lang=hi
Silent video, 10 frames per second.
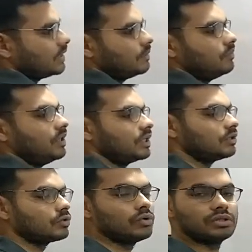
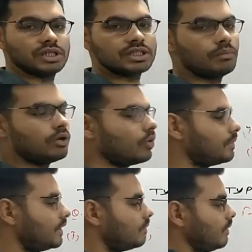निम्नलिखित को दशमलव
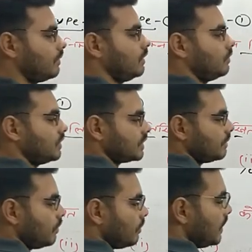भिन्न में बदलो
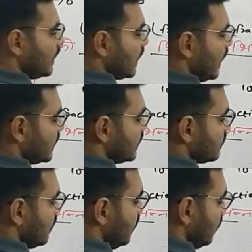दशमलव भिन्न क्या है
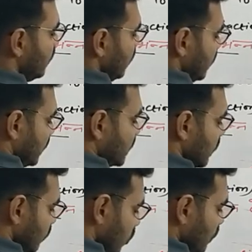जिसमें
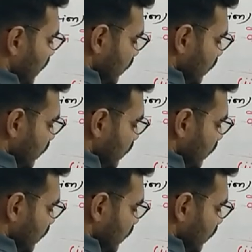दशमलव भी